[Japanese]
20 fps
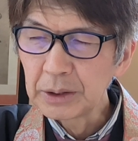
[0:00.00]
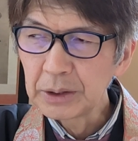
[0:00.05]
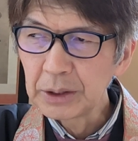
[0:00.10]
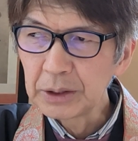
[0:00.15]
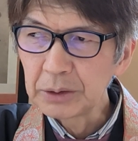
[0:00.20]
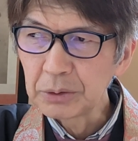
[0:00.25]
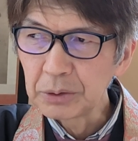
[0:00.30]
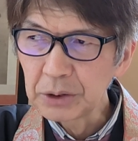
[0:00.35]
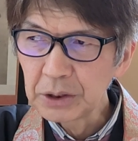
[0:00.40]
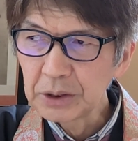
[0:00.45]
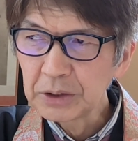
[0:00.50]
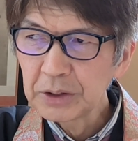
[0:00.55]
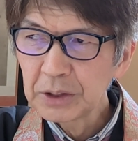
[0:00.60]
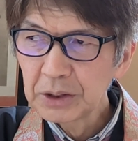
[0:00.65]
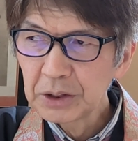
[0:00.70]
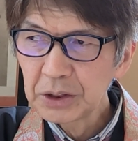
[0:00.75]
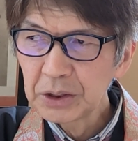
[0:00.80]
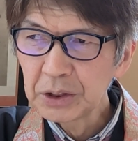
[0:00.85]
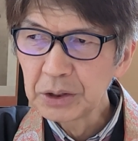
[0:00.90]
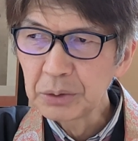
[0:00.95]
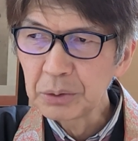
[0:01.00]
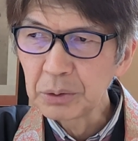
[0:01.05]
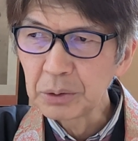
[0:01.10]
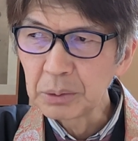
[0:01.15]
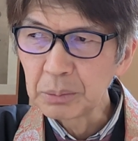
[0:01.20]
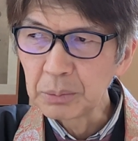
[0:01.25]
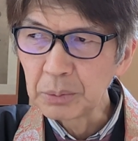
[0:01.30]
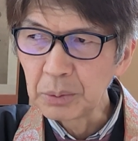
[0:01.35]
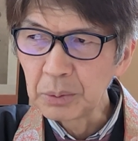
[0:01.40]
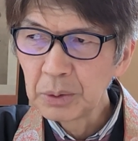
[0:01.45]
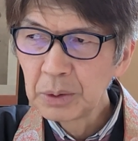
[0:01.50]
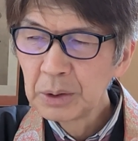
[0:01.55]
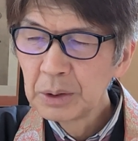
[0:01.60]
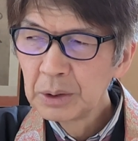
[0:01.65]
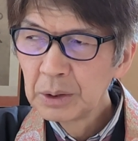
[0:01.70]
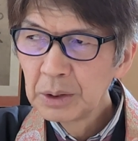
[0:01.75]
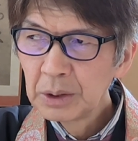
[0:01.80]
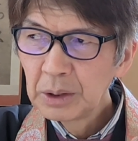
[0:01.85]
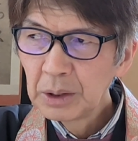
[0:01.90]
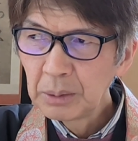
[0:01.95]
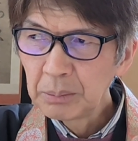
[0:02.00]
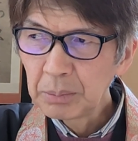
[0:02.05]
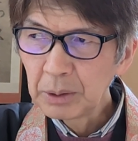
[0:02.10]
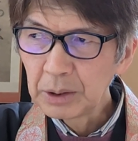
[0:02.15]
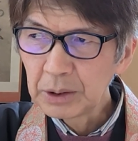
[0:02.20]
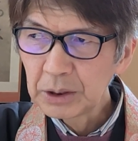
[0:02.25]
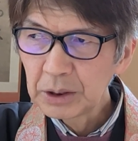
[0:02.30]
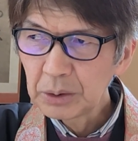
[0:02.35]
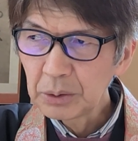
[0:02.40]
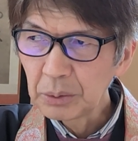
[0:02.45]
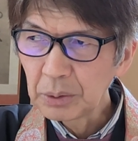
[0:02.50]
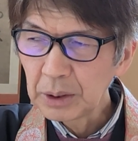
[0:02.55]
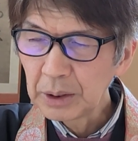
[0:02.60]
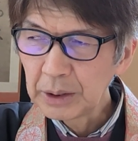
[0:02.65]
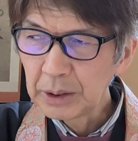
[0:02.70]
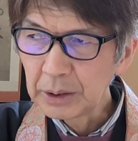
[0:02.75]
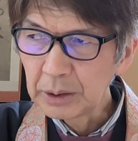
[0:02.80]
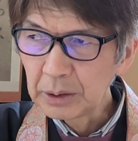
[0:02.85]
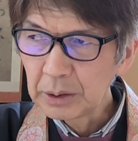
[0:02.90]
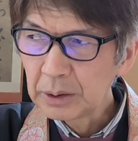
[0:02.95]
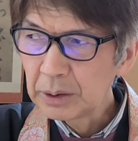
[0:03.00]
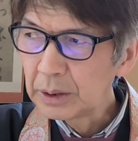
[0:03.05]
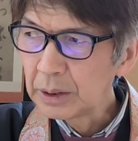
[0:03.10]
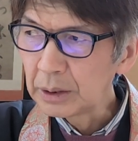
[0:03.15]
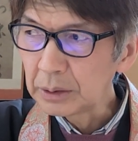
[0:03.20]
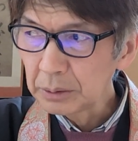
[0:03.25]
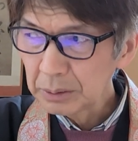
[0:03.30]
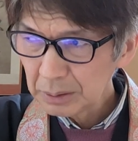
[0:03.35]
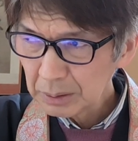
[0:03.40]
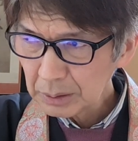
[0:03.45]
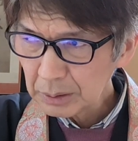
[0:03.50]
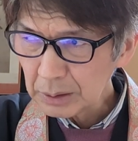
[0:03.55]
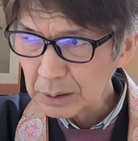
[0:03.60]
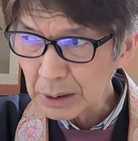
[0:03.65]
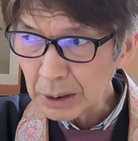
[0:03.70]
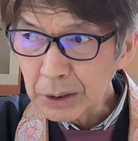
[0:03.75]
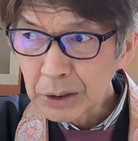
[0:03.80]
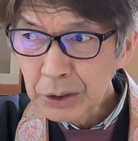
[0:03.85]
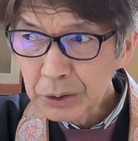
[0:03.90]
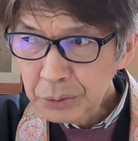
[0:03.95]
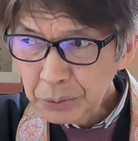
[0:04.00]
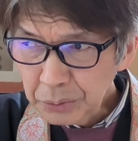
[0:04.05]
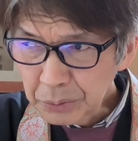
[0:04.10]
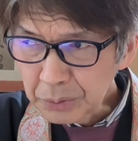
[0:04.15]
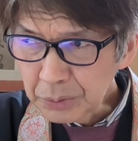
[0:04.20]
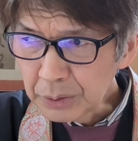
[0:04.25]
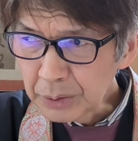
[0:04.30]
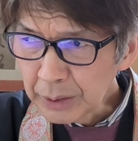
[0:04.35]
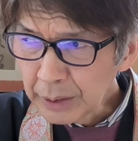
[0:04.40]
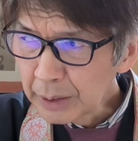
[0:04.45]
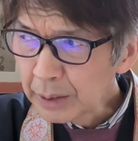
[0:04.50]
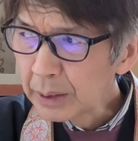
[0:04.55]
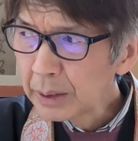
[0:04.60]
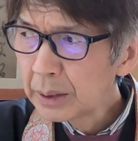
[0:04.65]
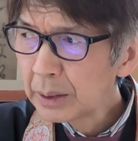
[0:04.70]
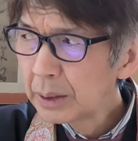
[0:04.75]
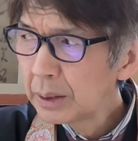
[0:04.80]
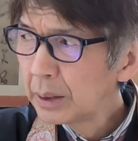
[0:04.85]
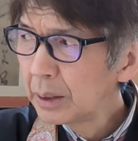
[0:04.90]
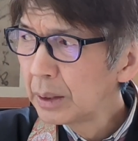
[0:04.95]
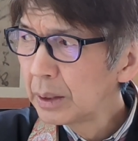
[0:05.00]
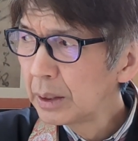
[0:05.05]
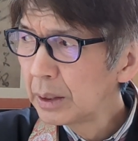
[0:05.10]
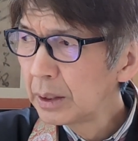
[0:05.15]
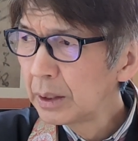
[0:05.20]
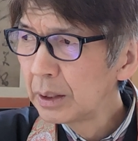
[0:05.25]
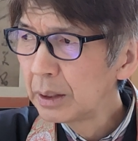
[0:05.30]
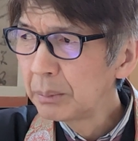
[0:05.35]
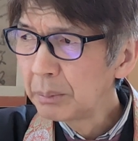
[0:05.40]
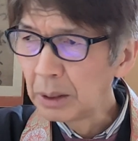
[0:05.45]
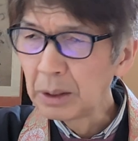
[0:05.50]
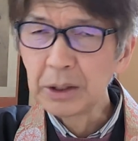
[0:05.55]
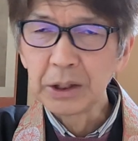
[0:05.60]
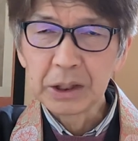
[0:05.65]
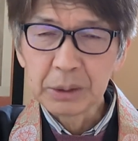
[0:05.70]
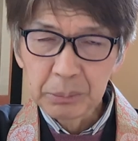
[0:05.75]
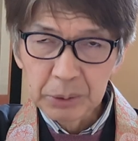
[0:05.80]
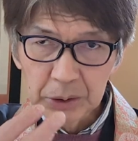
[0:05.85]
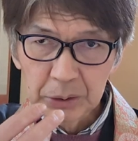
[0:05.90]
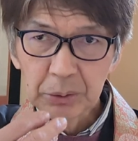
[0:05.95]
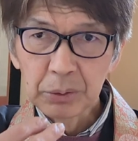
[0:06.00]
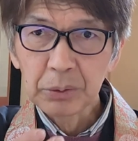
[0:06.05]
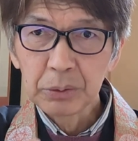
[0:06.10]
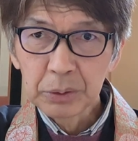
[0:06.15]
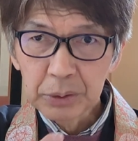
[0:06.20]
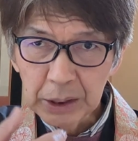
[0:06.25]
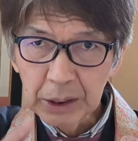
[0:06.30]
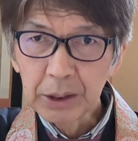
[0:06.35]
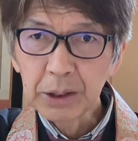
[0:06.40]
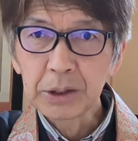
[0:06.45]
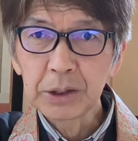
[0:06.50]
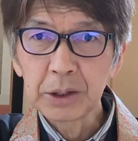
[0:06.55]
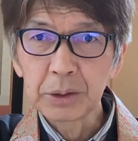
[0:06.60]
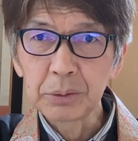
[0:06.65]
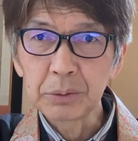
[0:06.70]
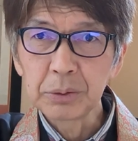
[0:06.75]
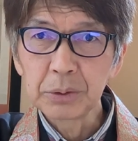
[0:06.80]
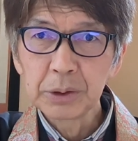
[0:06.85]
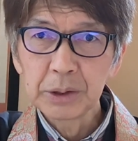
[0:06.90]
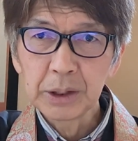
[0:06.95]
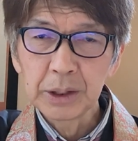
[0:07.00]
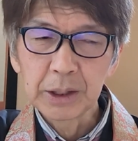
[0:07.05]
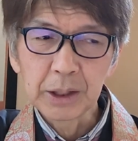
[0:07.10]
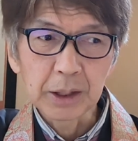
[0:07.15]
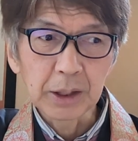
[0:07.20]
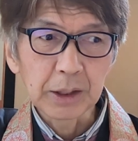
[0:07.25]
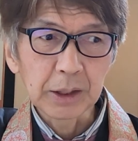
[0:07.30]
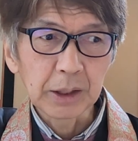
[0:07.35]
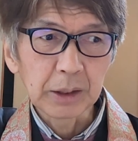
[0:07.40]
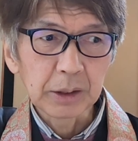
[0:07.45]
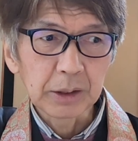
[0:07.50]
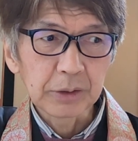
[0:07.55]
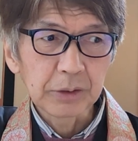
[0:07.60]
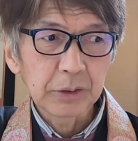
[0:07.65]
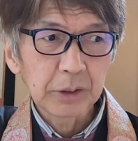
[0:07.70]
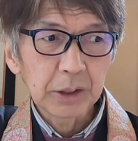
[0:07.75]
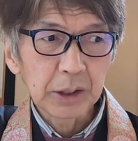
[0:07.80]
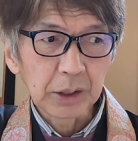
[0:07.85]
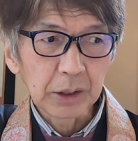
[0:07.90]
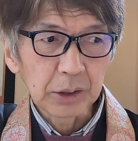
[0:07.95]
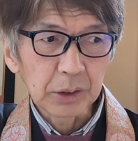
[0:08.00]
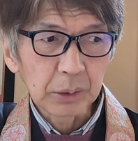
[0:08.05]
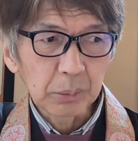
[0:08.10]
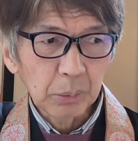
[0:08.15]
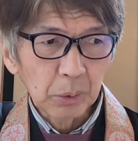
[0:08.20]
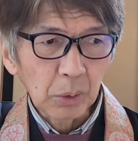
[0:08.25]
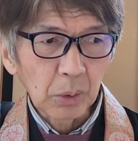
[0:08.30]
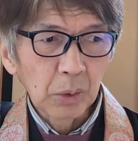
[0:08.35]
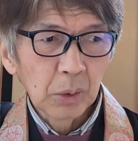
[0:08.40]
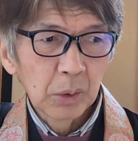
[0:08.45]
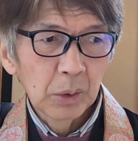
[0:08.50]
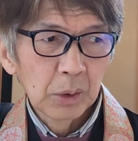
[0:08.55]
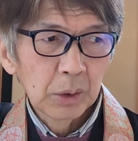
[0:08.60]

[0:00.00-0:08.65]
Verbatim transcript: ていくし先進国もやっぱり人が減っていくんで、えー、まあ、移民を受け入れてる国は減らないけれども